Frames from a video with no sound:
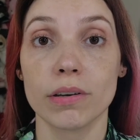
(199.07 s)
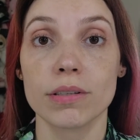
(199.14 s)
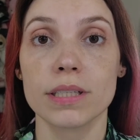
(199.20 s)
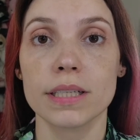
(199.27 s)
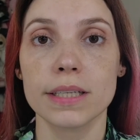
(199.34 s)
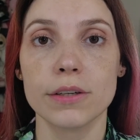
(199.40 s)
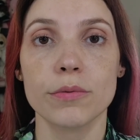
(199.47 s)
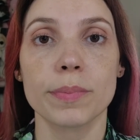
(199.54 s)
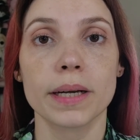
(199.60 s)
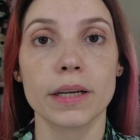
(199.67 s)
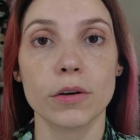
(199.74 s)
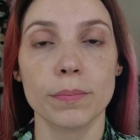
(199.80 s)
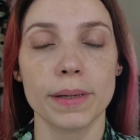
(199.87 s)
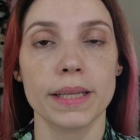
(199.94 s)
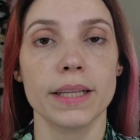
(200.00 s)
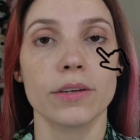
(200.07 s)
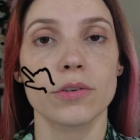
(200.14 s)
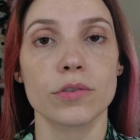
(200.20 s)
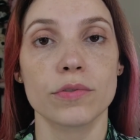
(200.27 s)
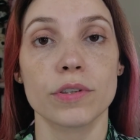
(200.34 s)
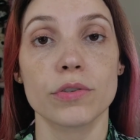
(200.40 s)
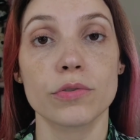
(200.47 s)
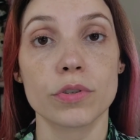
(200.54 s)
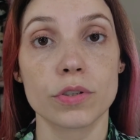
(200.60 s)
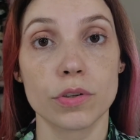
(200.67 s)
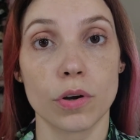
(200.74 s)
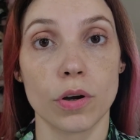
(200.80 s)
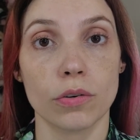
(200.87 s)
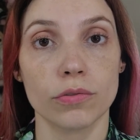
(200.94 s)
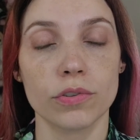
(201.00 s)
o sininho para não perder os vídeos
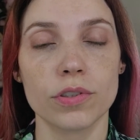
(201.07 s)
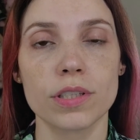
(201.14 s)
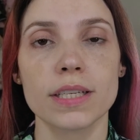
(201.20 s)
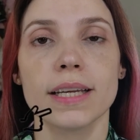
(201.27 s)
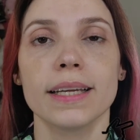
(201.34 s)
novos.